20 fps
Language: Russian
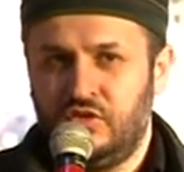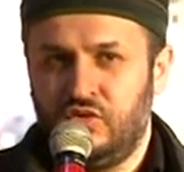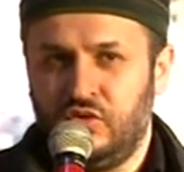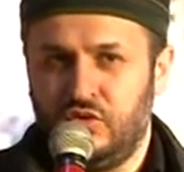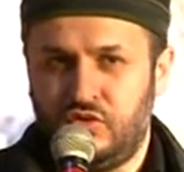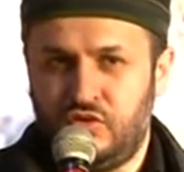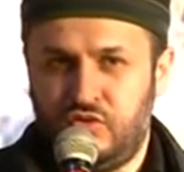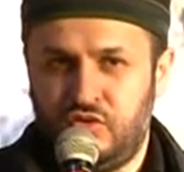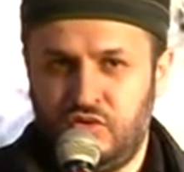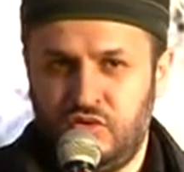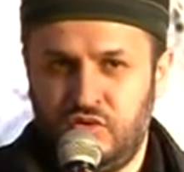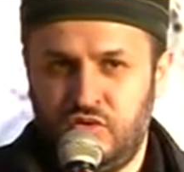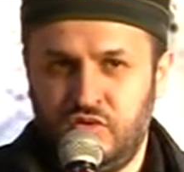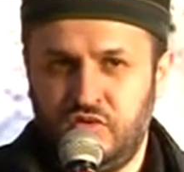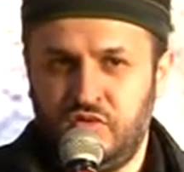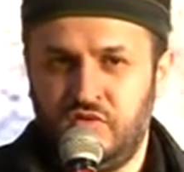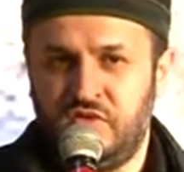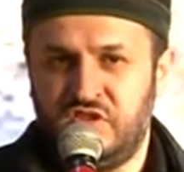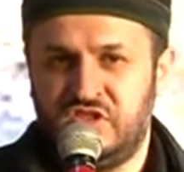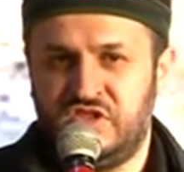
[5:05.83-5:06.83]
тот,
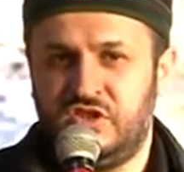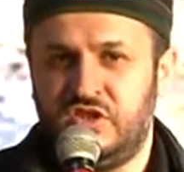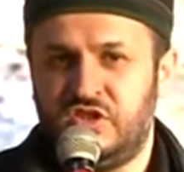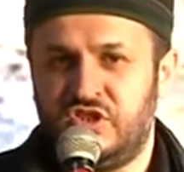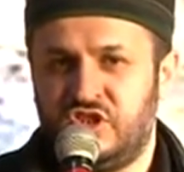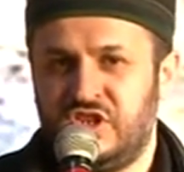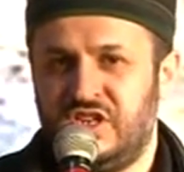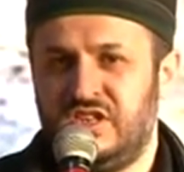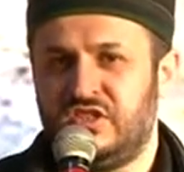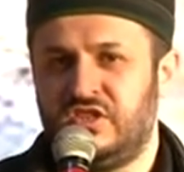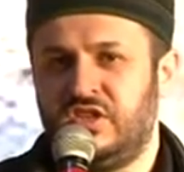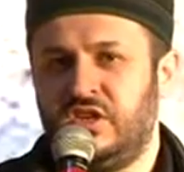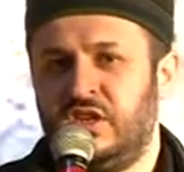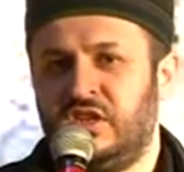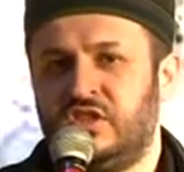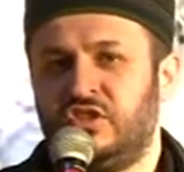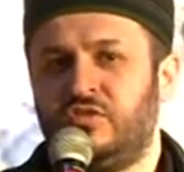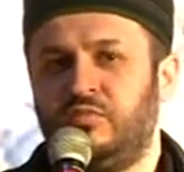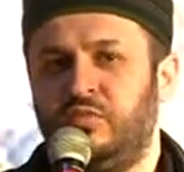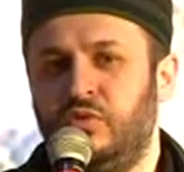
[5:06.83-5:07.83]
кто воздержался
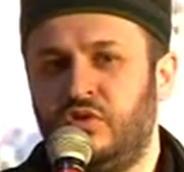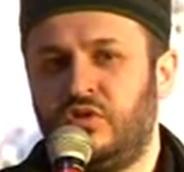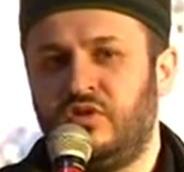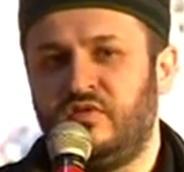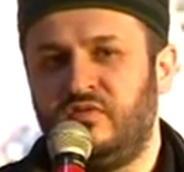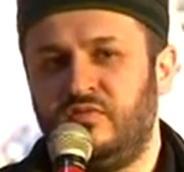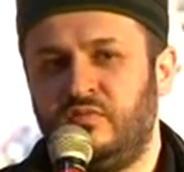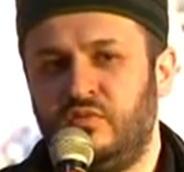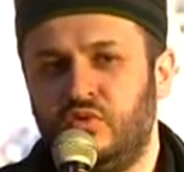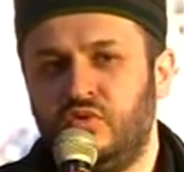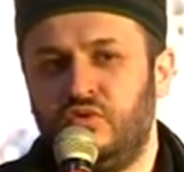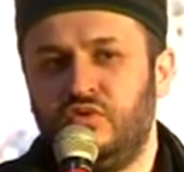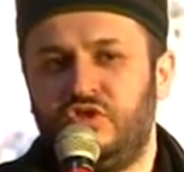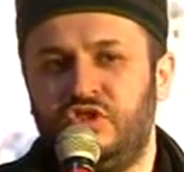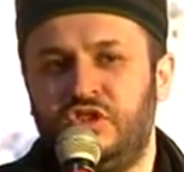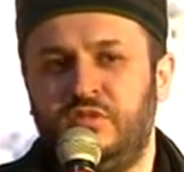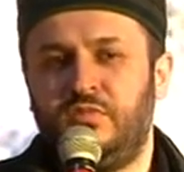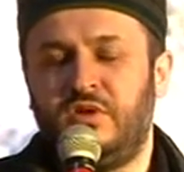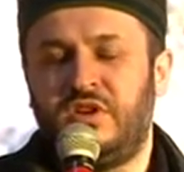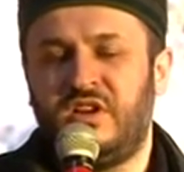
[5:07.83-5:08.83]
от споров,
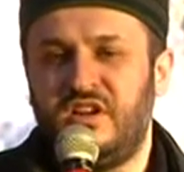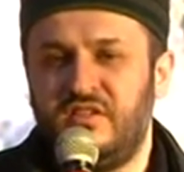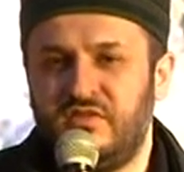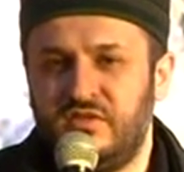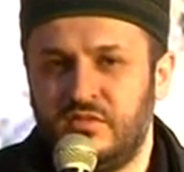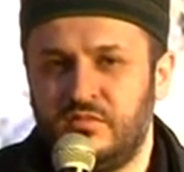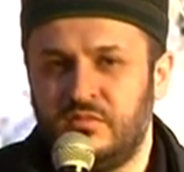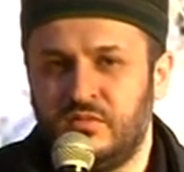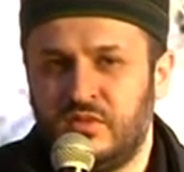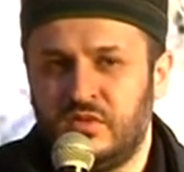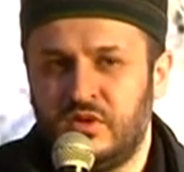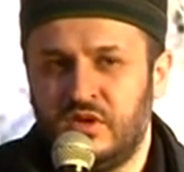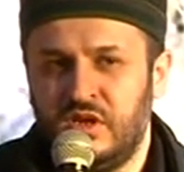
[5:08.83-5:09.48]
будучи правым,